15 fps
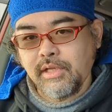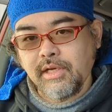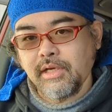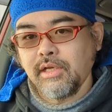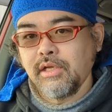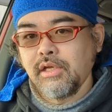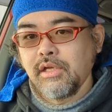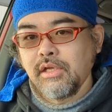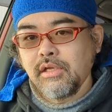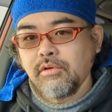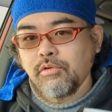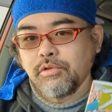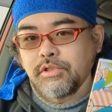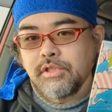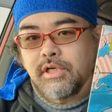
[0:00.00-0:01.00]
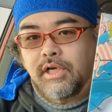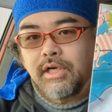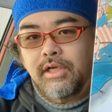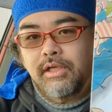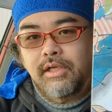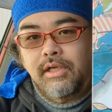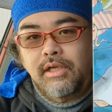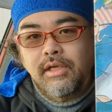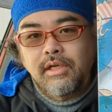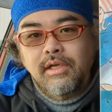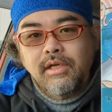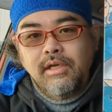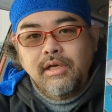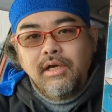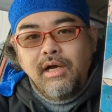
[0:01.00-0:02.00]
たこちら
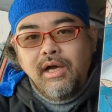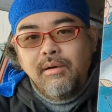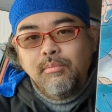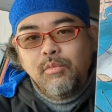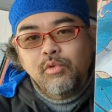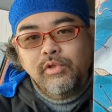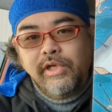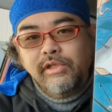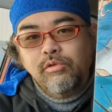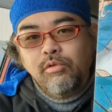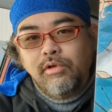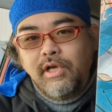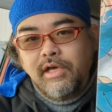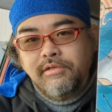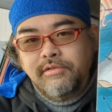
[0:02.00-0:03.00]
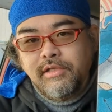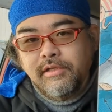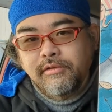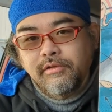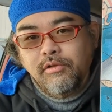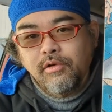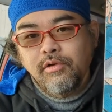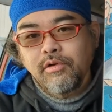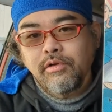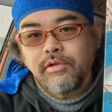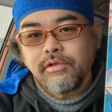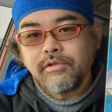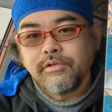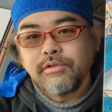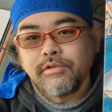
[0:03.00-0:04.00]
アンモナイト合戦
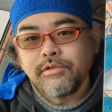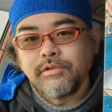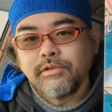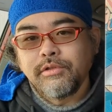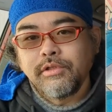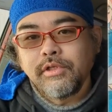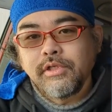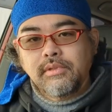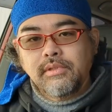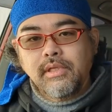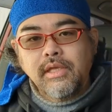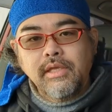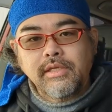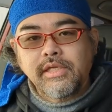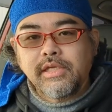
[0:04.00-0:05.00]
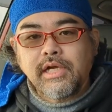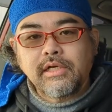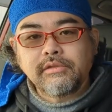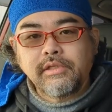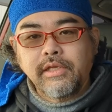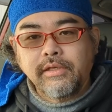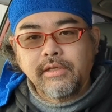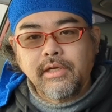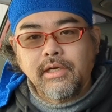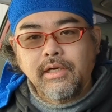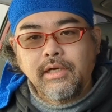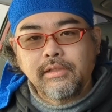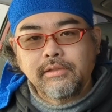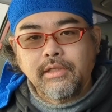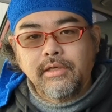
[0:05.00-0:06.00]
という、え企画展
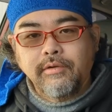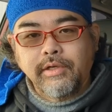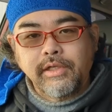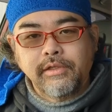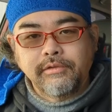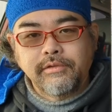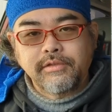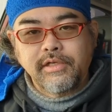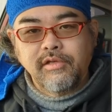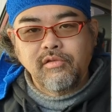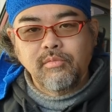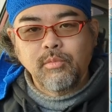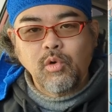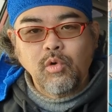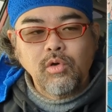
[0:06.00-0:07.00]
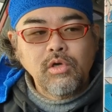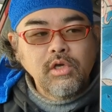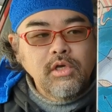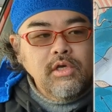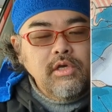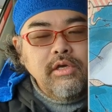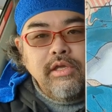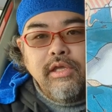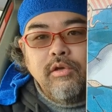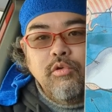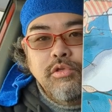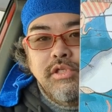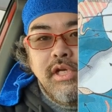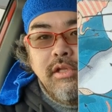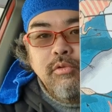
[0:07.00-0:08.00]
があったわけなんですけれども、え
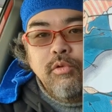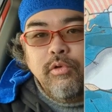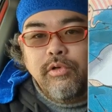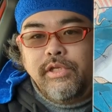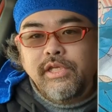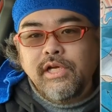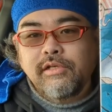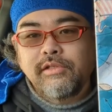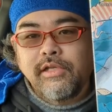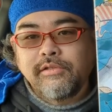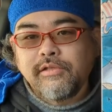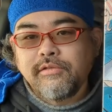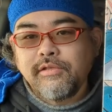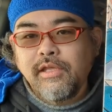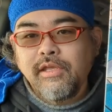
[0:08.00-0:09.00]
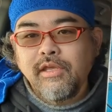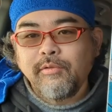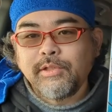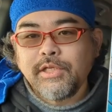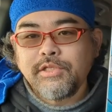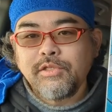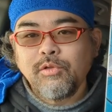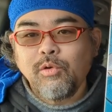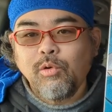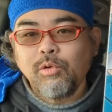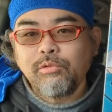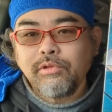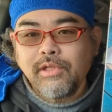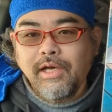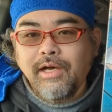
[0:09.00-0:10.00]
こちらの企画展にですね、私の
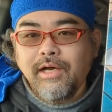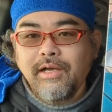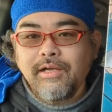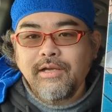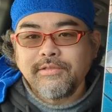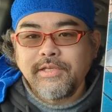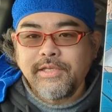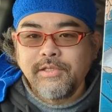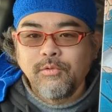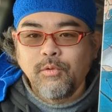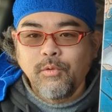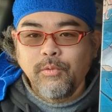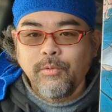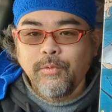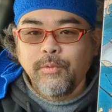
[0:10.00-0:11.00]
掘った化石の